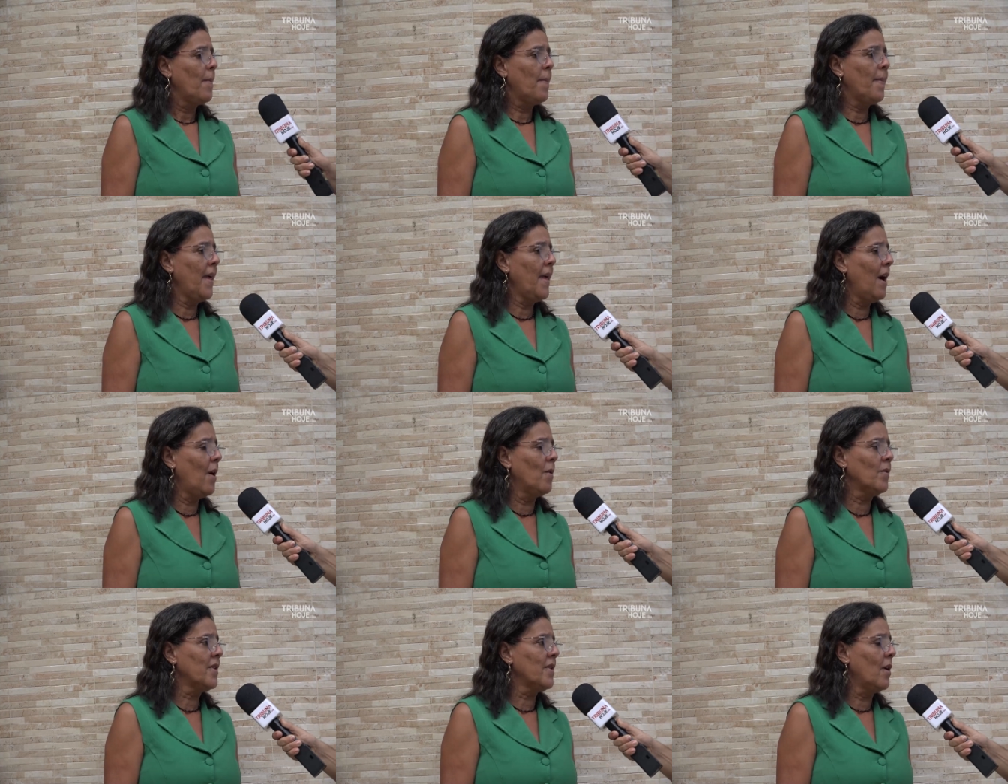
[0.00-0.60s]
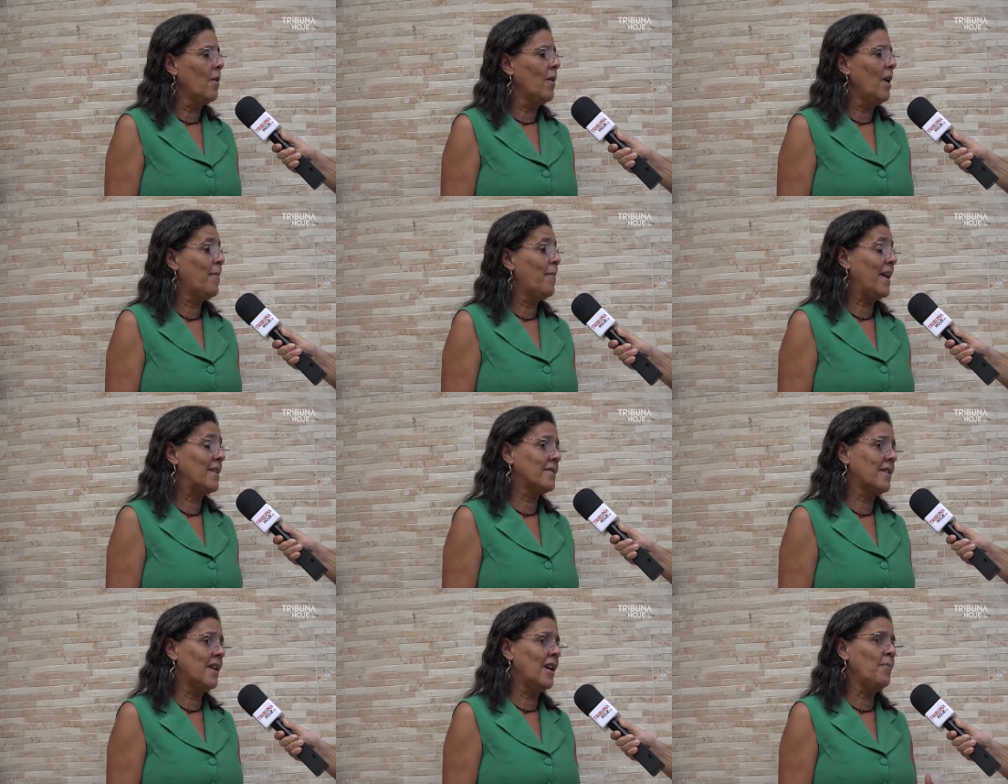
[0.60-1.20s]
Não, não. A
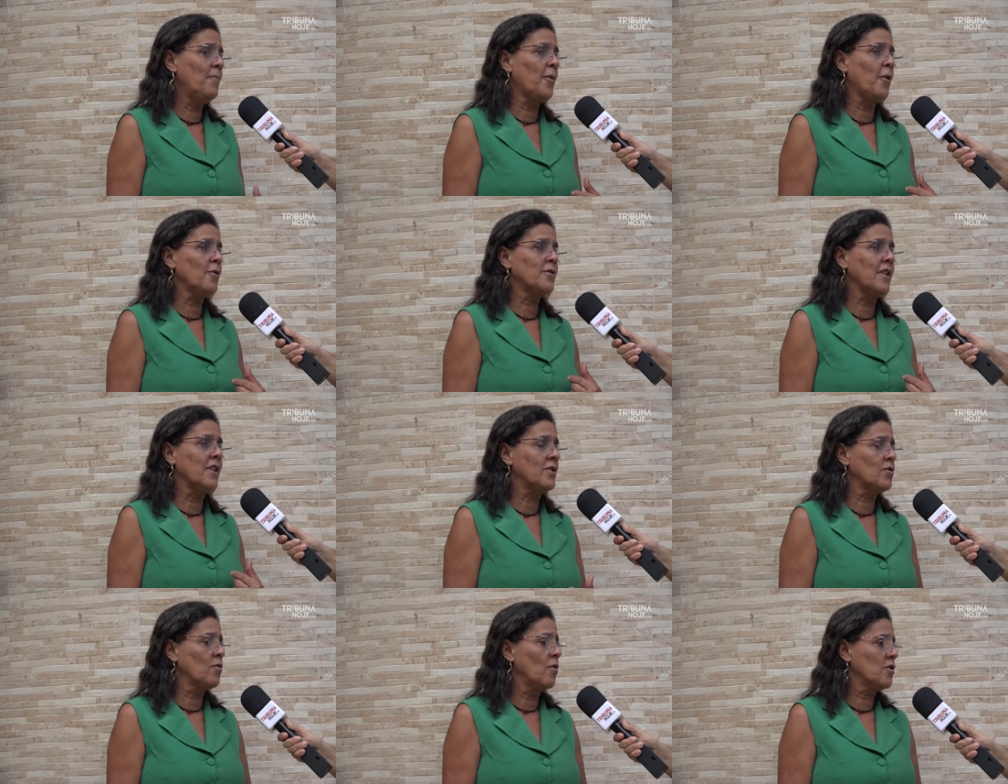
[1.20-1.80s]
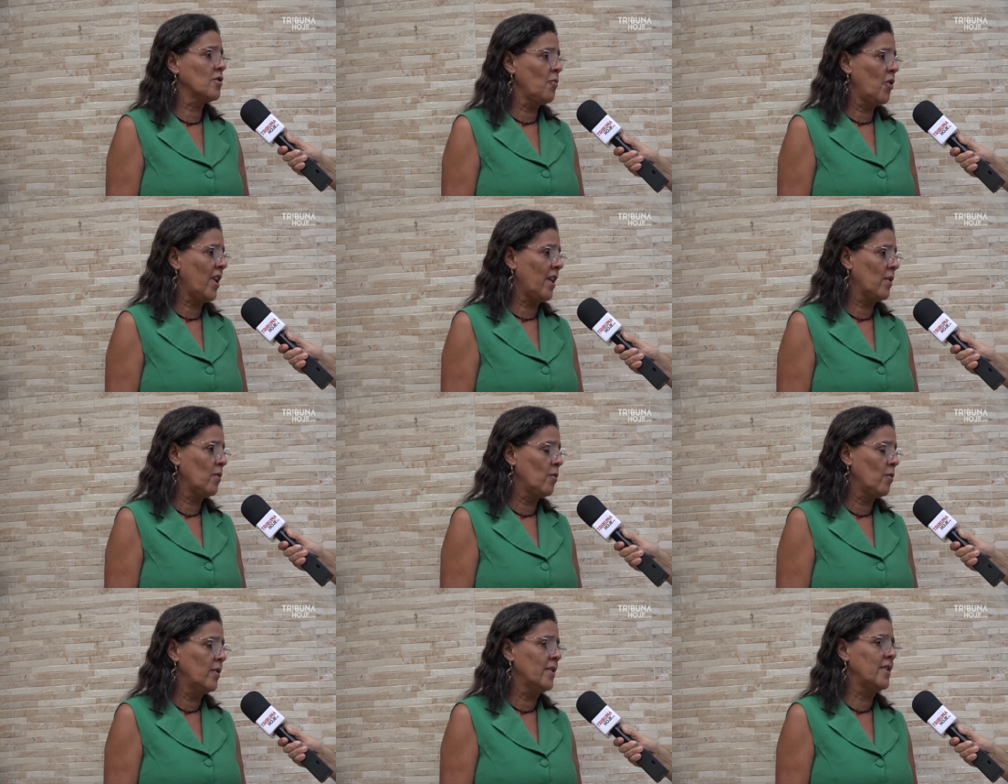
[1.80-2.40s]
Braskem processou os
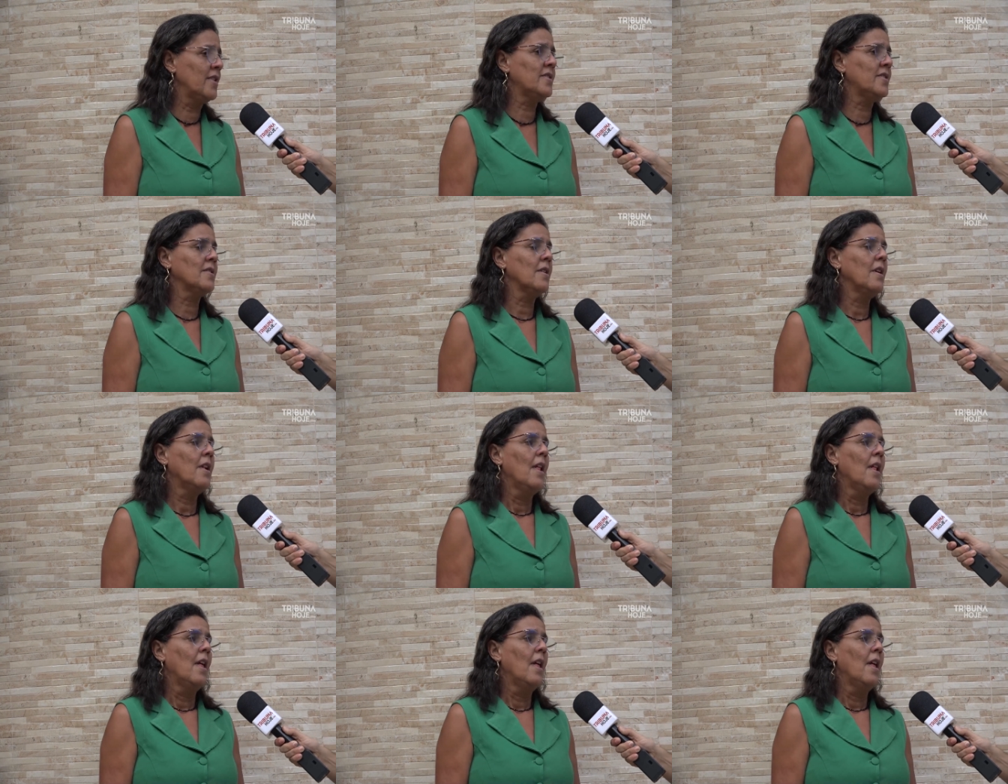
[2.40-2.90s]
moradores